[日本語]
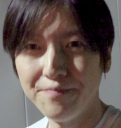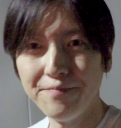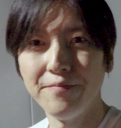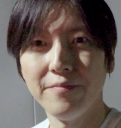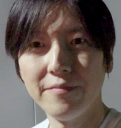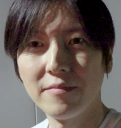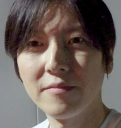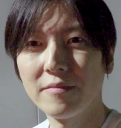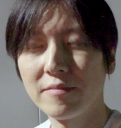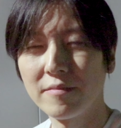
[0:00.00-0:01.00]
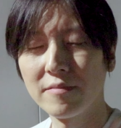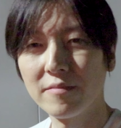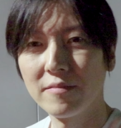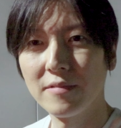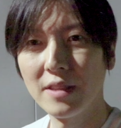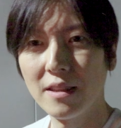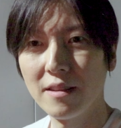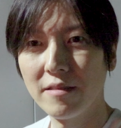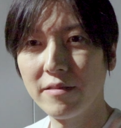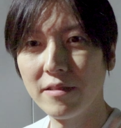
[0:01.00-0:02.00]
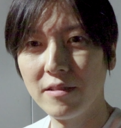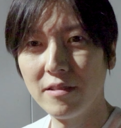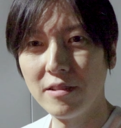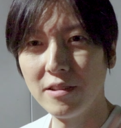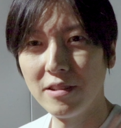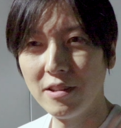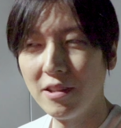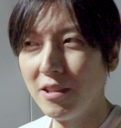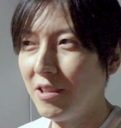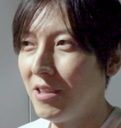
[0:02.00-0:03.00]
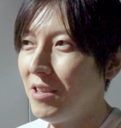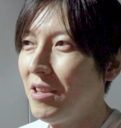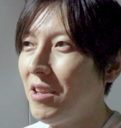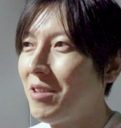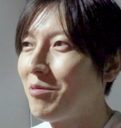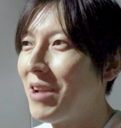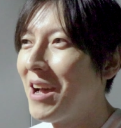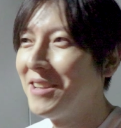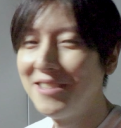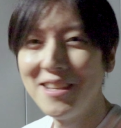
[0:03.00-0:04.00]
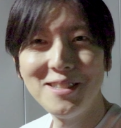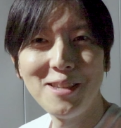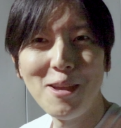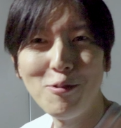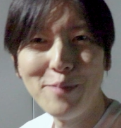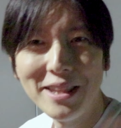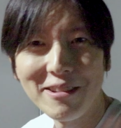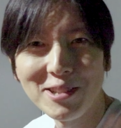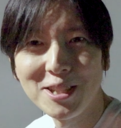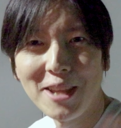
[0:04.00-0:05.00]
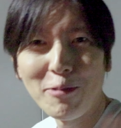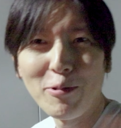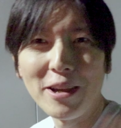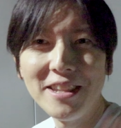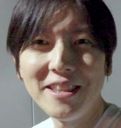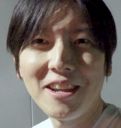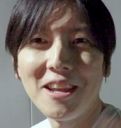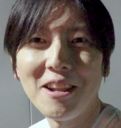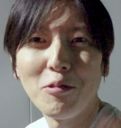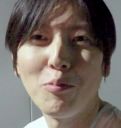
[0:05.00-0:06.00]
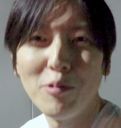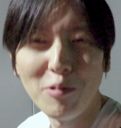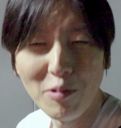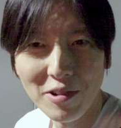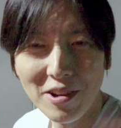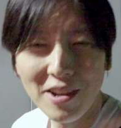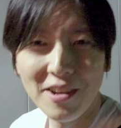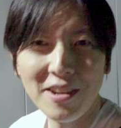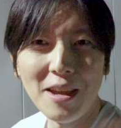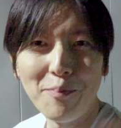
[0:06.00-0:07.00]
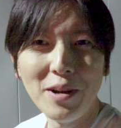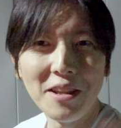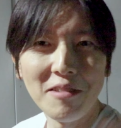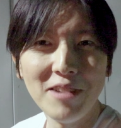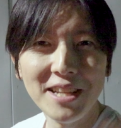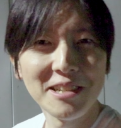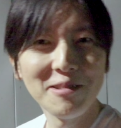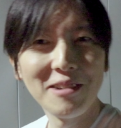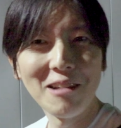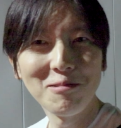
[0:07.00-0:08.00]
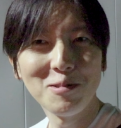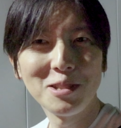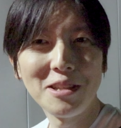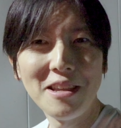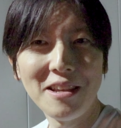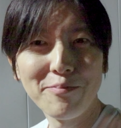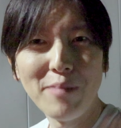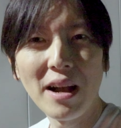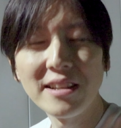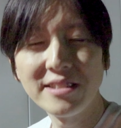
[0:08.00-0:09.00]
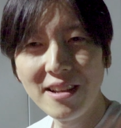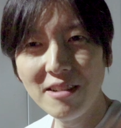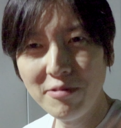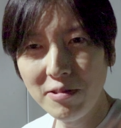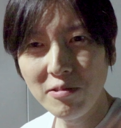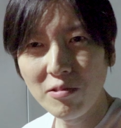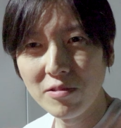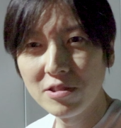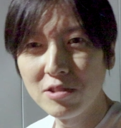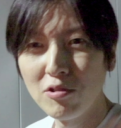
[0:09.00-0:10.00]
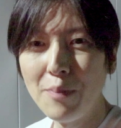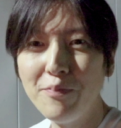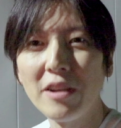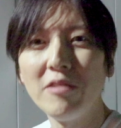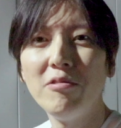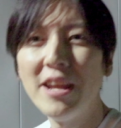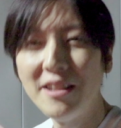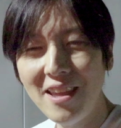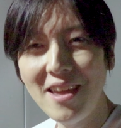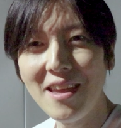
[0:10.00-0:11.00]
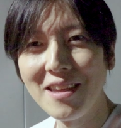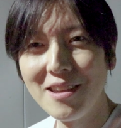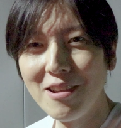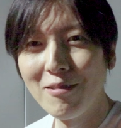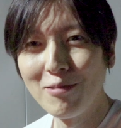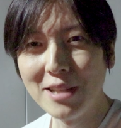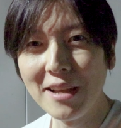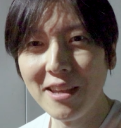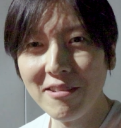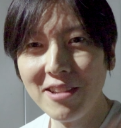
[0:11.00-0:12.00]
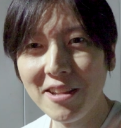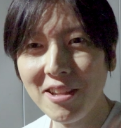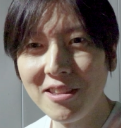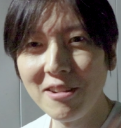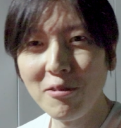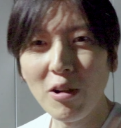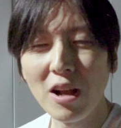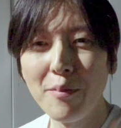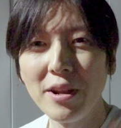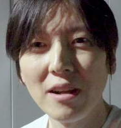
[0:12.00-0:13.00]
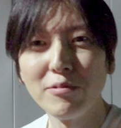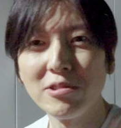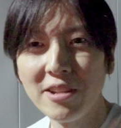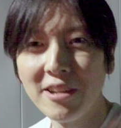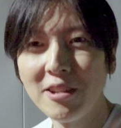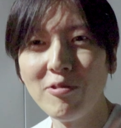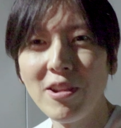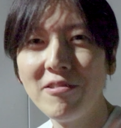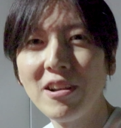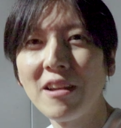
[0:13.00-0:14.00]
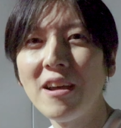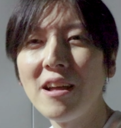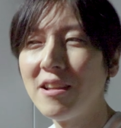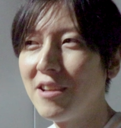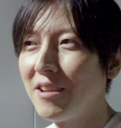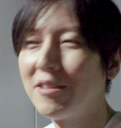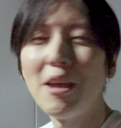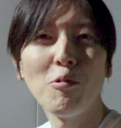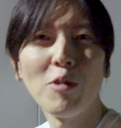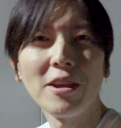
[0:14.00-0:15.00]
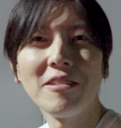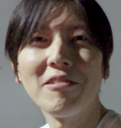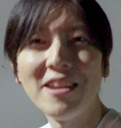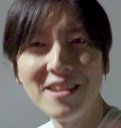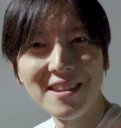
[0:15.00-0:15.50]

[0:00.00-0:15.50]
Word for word: はさ、うん、こうカメラにストラップってつけるべきだと思います。えっとね、安全性の面ではつけた方がいいんだけれども、やっぱり揺れちゃう可能性、風が吹くとストラップが揺れて、この三脚に当たったりとかカメラが物理的に揺れるからない方がいいんだよね。